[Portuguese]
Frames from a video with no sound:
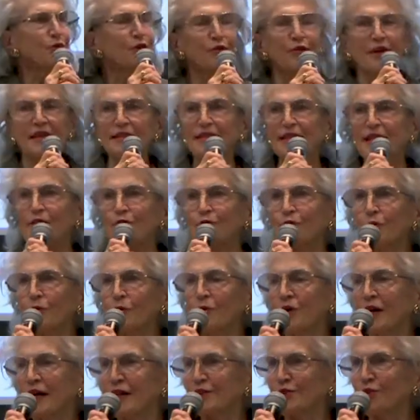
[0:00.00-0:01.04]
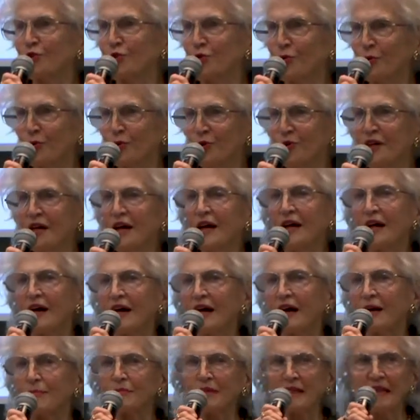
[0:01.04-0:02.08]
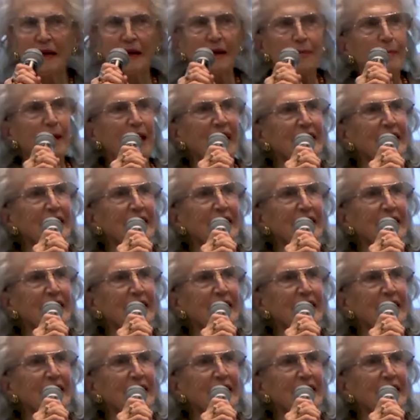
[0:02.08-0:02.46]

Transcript: eu vou fazer um resumo. A minha